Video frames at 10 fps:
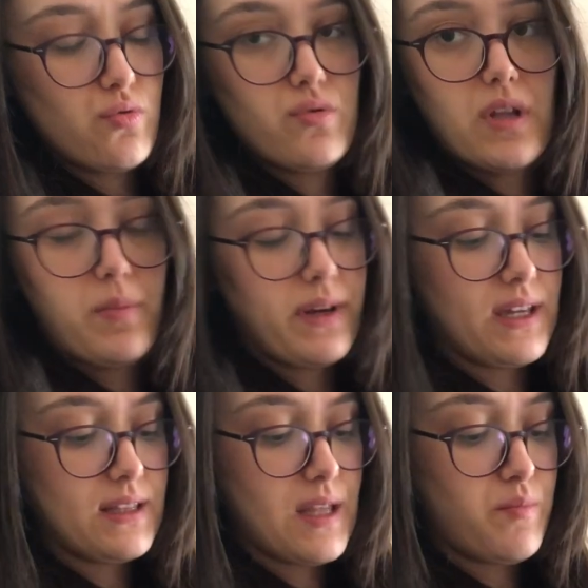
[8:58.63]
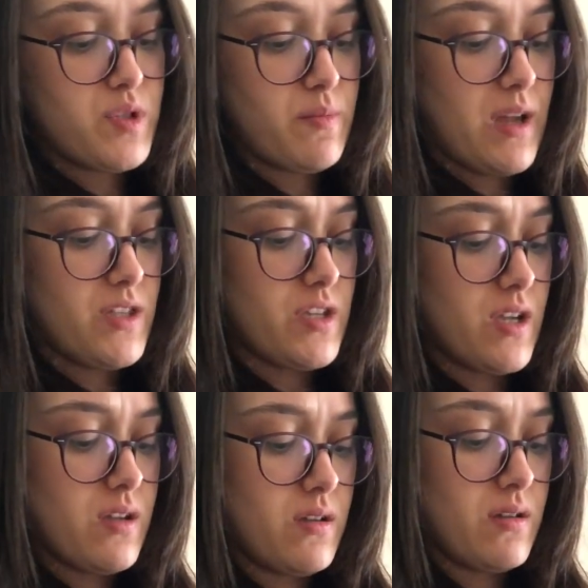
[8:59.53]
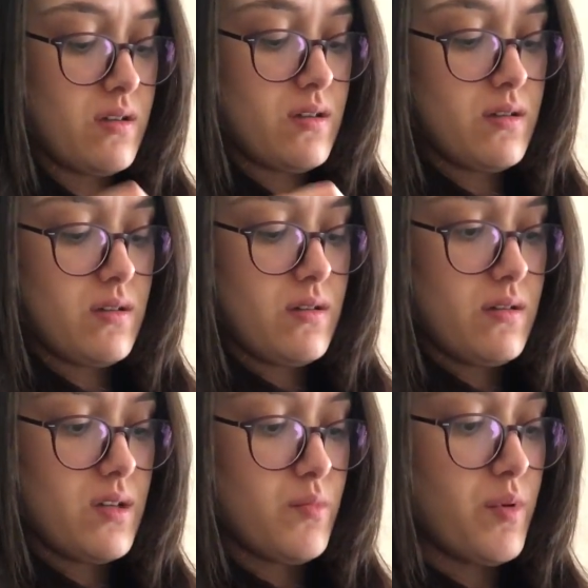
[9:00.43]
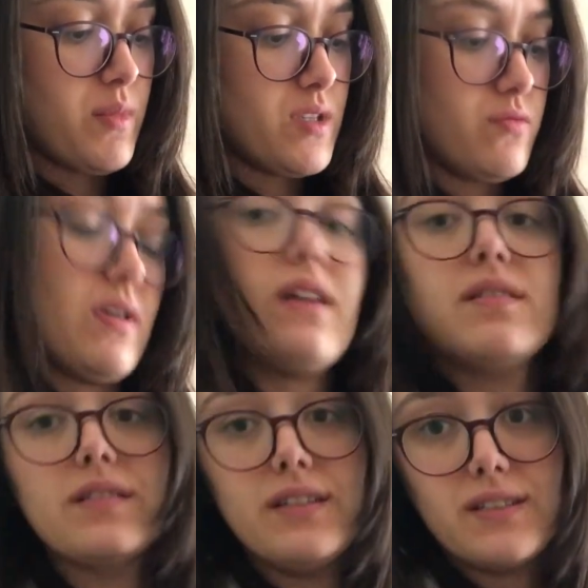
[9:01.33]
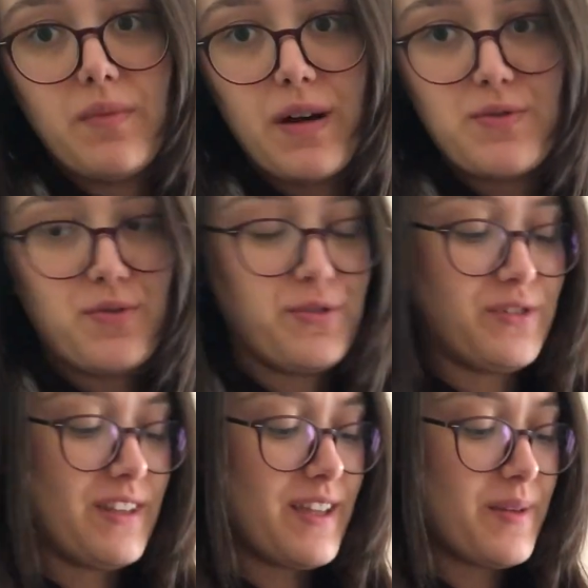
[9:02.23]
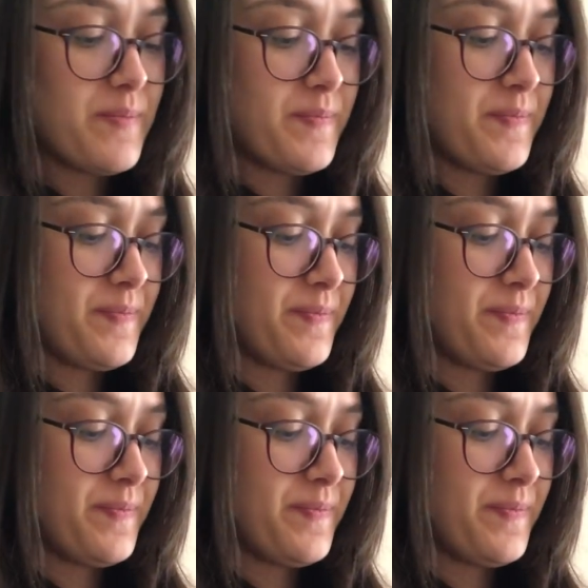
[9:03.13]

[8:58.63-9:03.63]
Çok güzel paketlenmiş bence. Ama mecburen yıkmak zorundayım.